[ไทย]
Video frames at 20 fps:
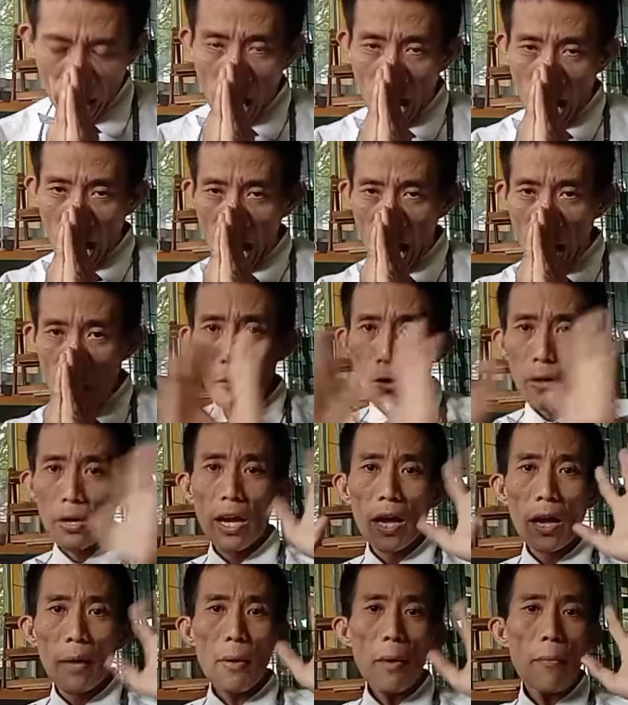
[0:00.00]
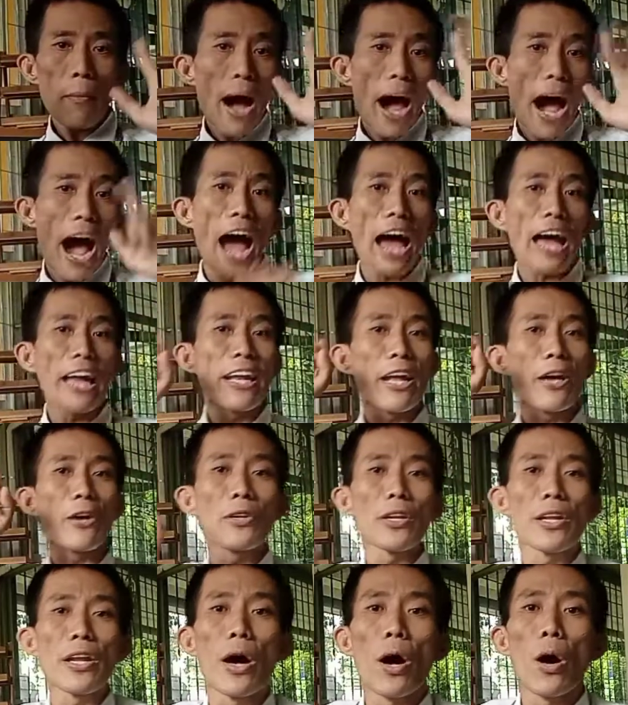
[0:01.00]
ครับโอเคบ๊ายบายแล้ว
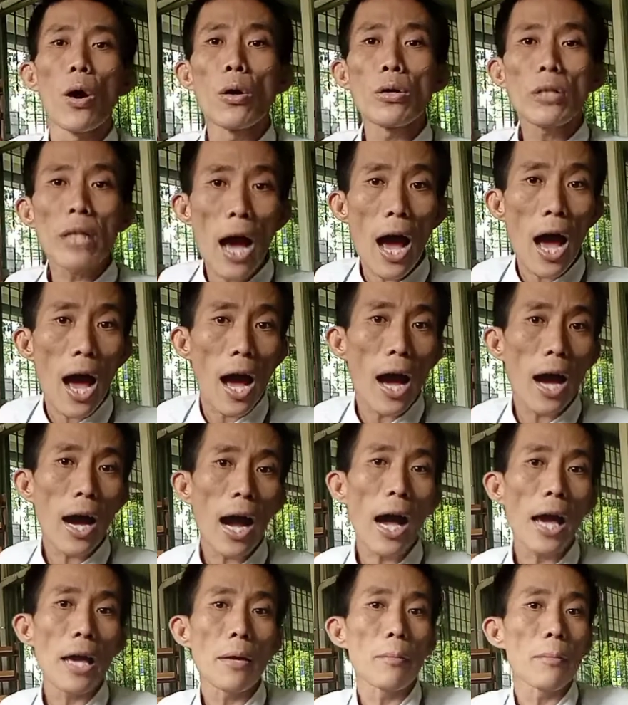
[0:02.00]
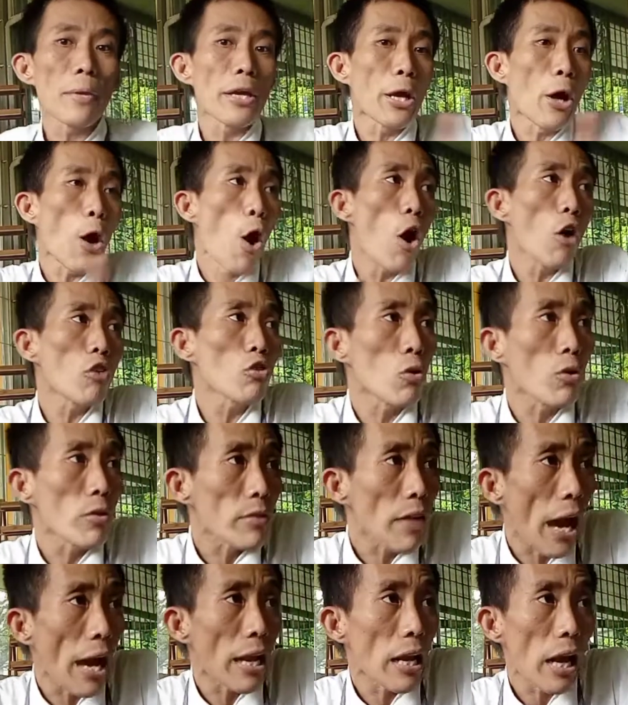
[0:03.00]
เดี๋ยวถ้าใครมีข้อสง
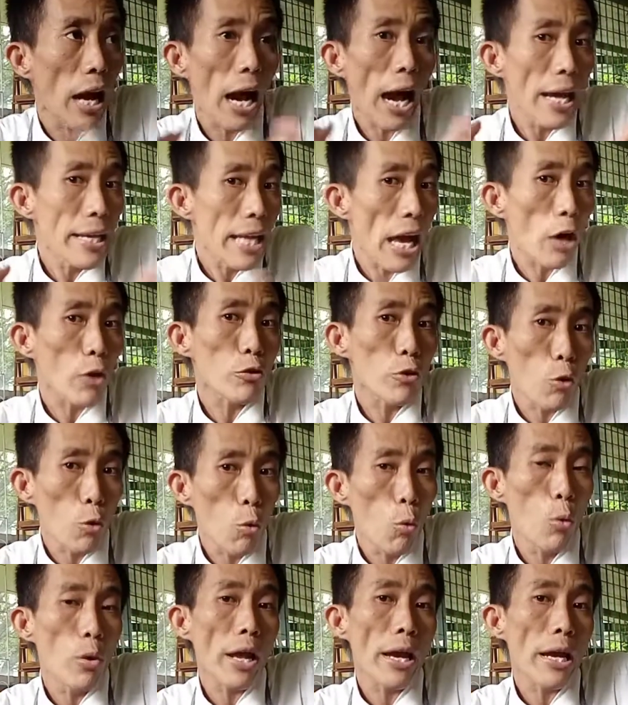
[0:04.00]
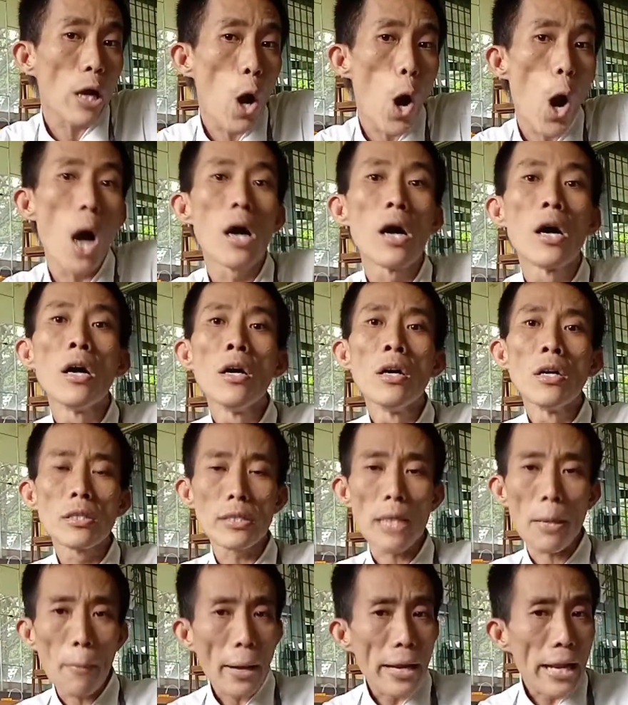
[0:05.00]
สัยหรือใครอยากจะรู้อะไรก็
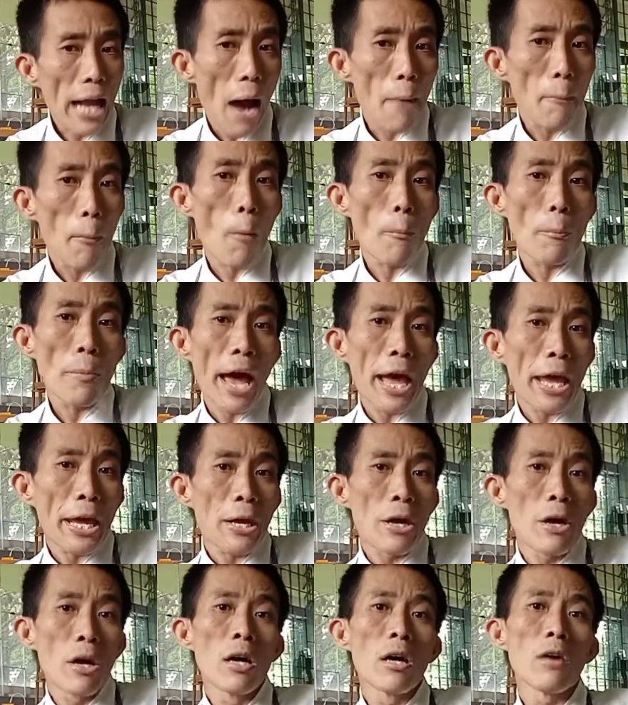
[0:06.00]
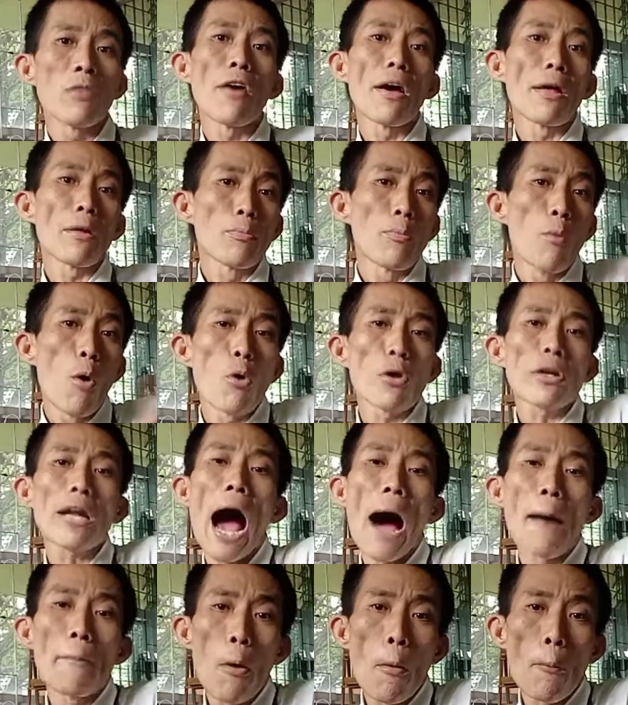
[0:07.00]
สามารถถามผมใน Facebook
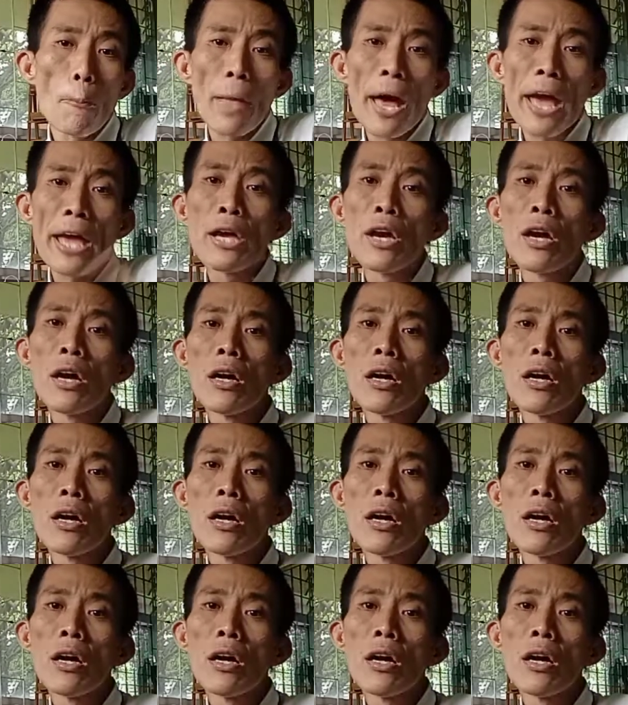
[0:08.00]
ถามผมใน